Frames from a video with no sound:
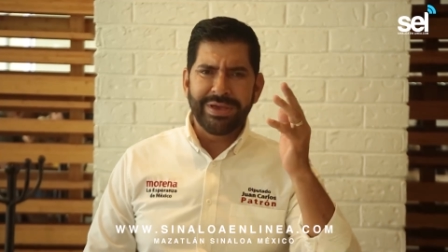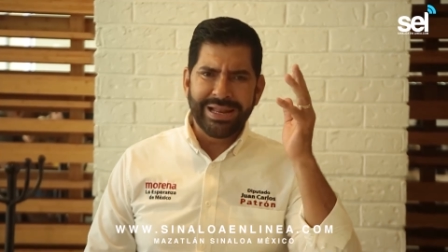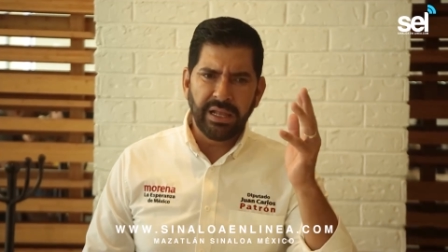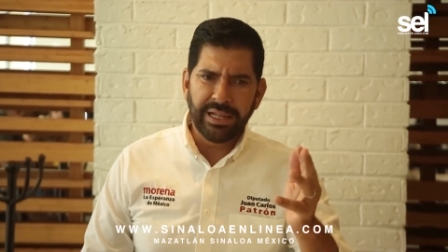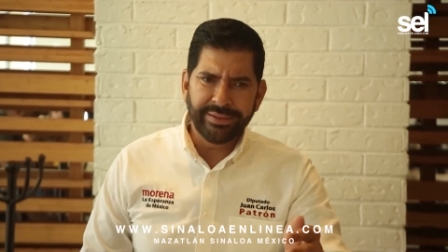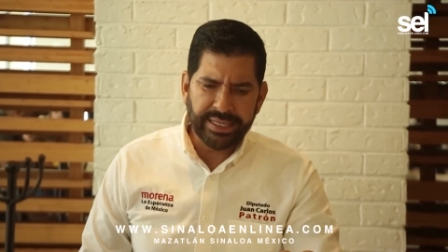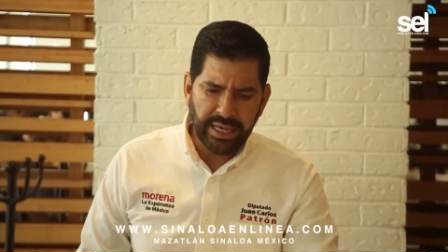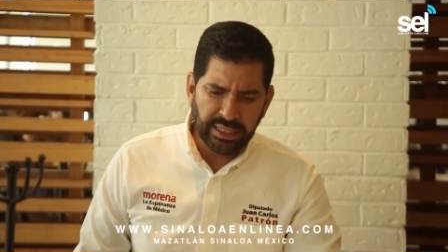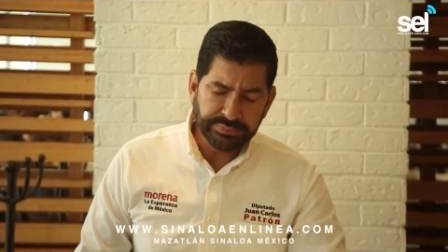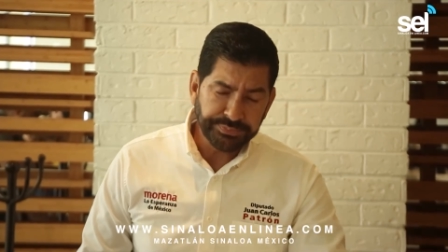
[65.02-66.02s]
mi
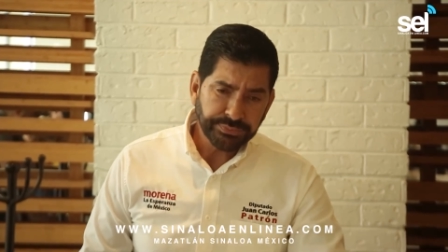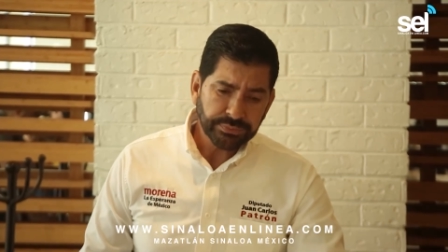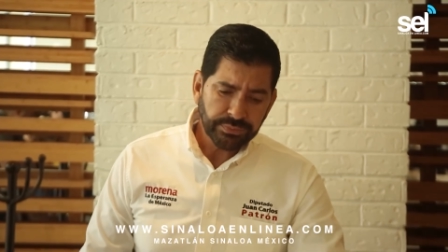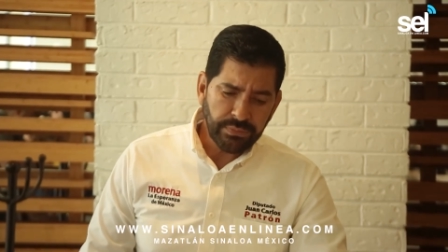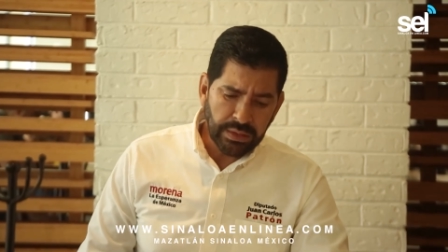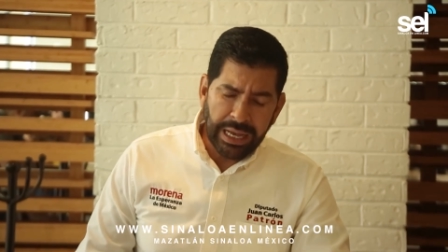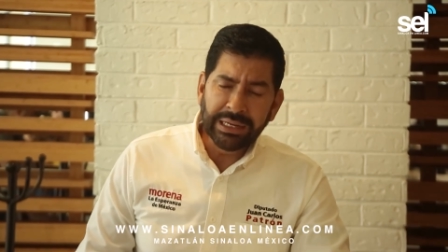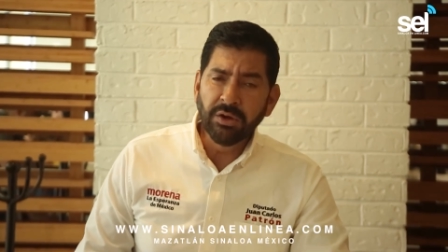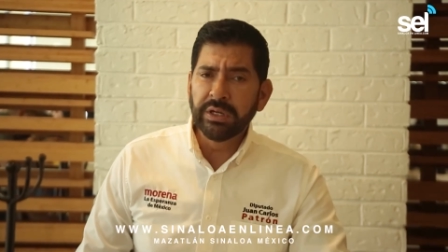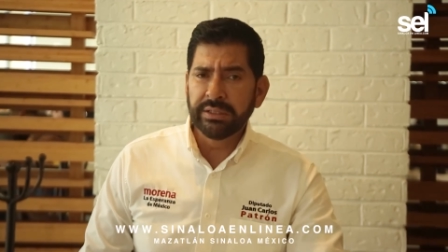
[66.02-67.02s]
lealtad
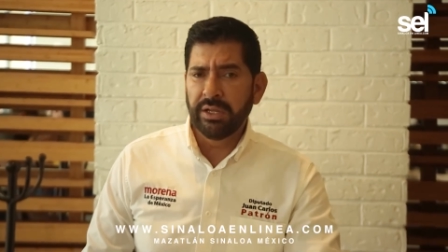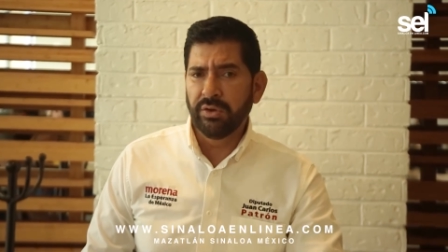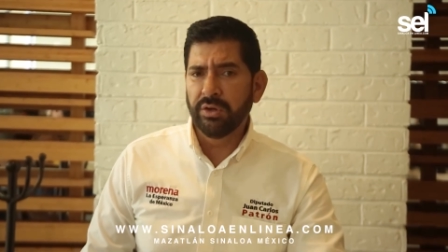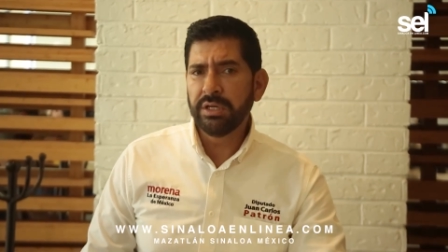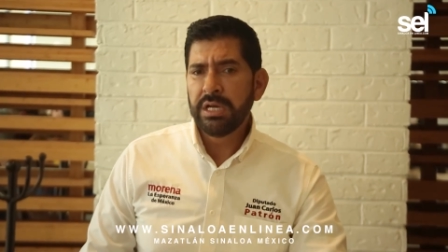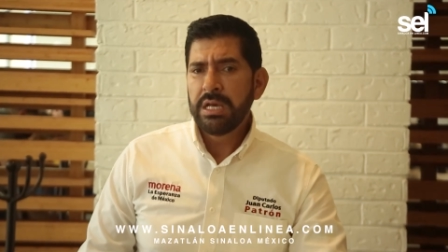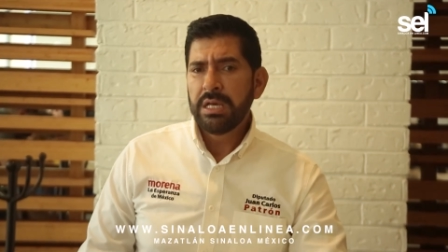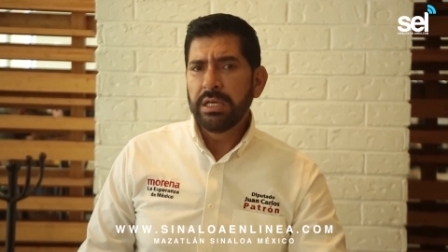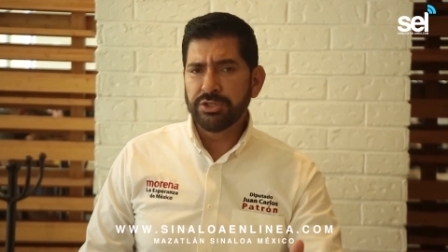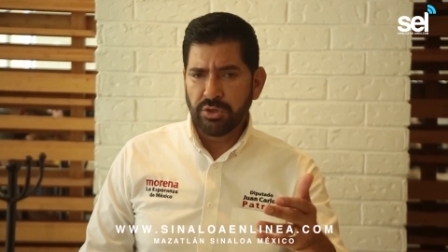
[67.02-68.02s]
al gobernador
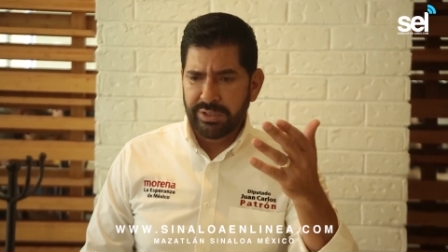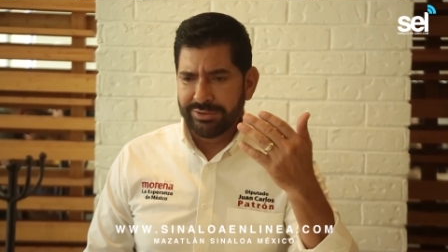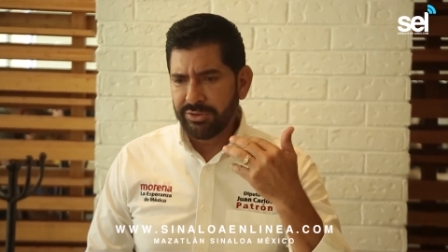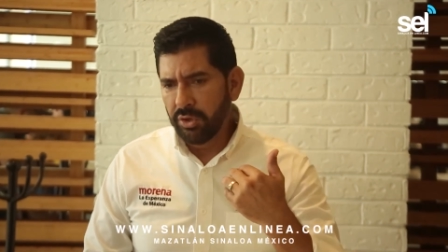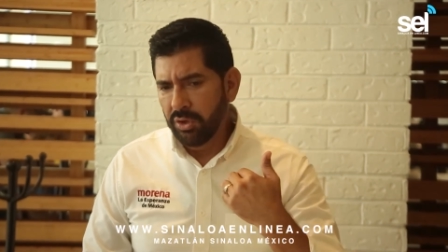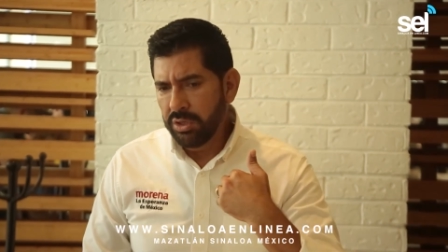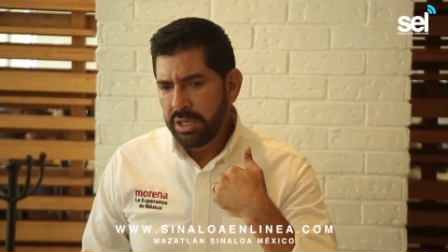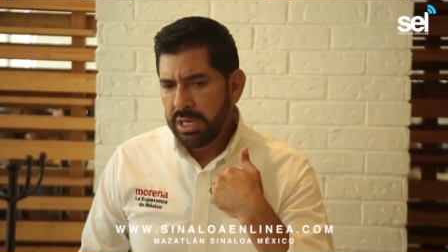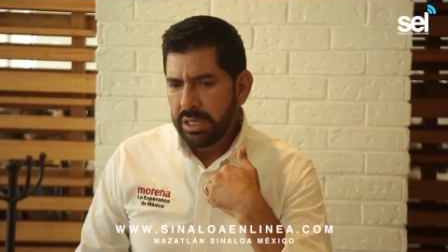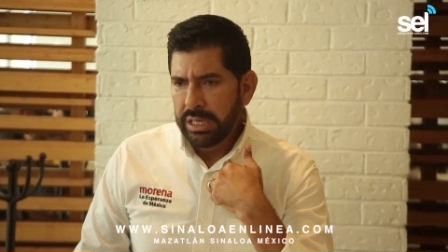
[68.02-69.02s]
y sobre todo
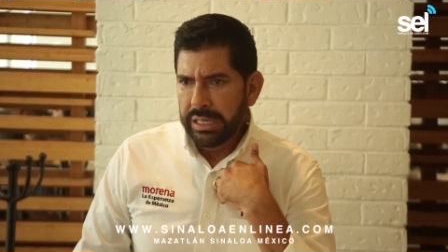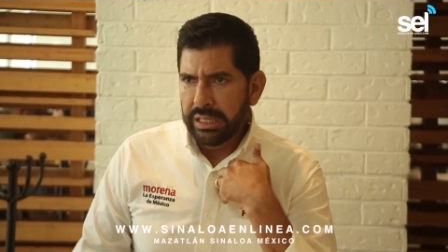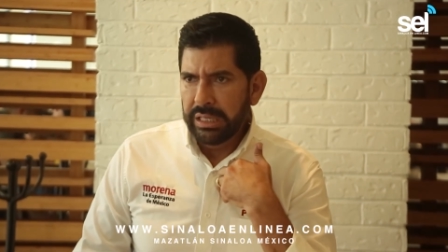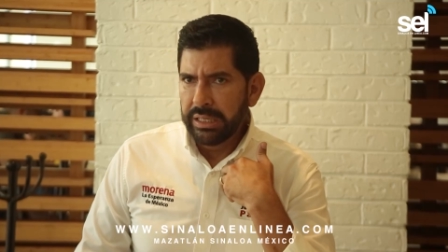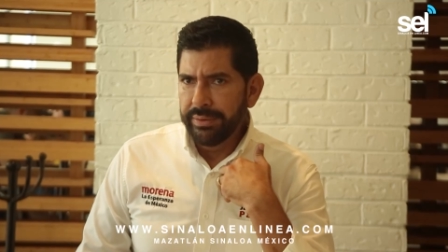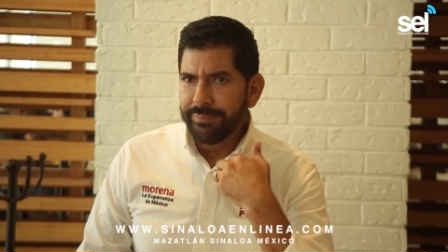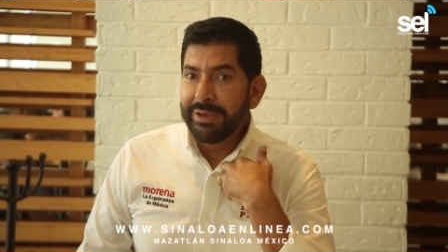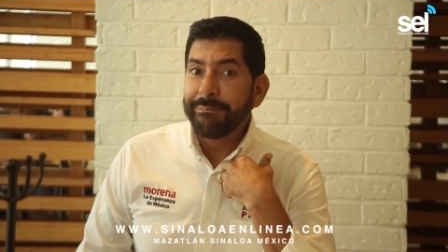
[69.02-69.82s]
eh, mi